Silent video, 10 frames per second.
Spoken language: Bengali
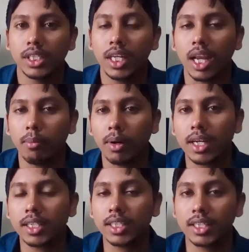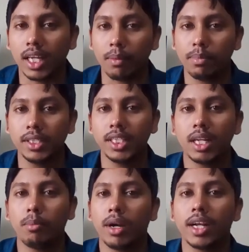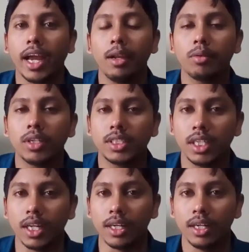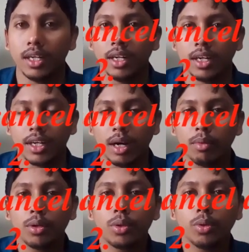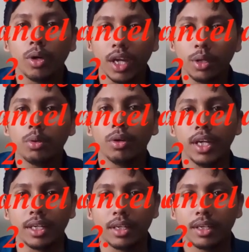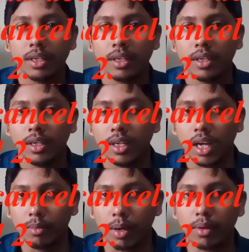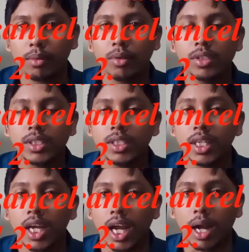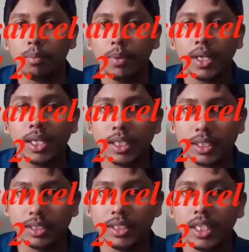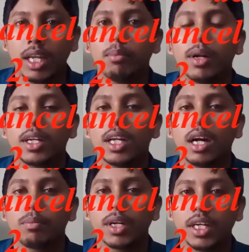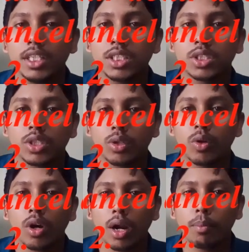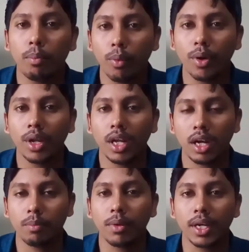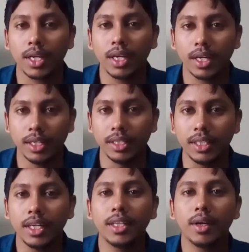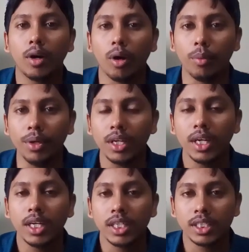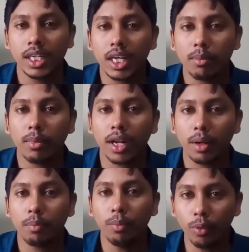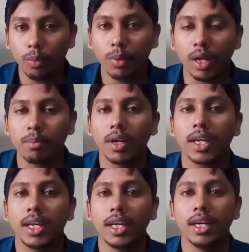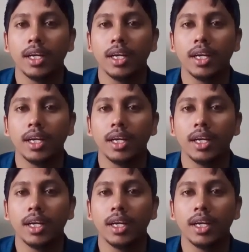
সেই নাম্বারটার সাথে আপনি যে নাম্বার ডায়াল করেছিলেন ডাবল টু এইট টু এইট আমি আবারও বলছি আপনি যে নাম্বারটা আপনাকে রেজিস্ট্রেশন করার পরে আপনাকে দিয়ে দেওয়া হবে সেই নাম্বারের পূর্বে আপনাকে